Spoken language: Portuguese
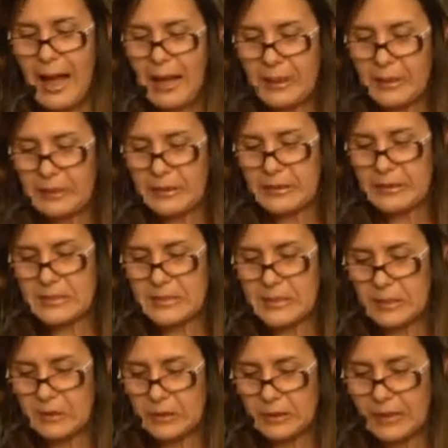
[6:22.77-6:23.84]

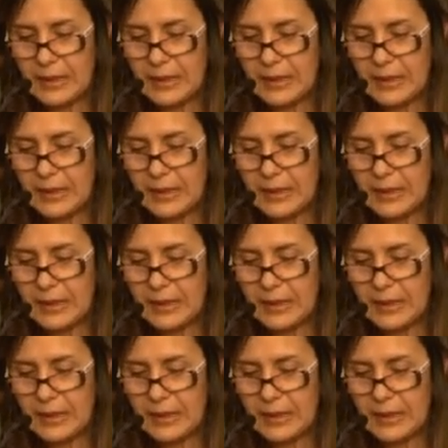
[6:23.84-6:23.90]
alimentação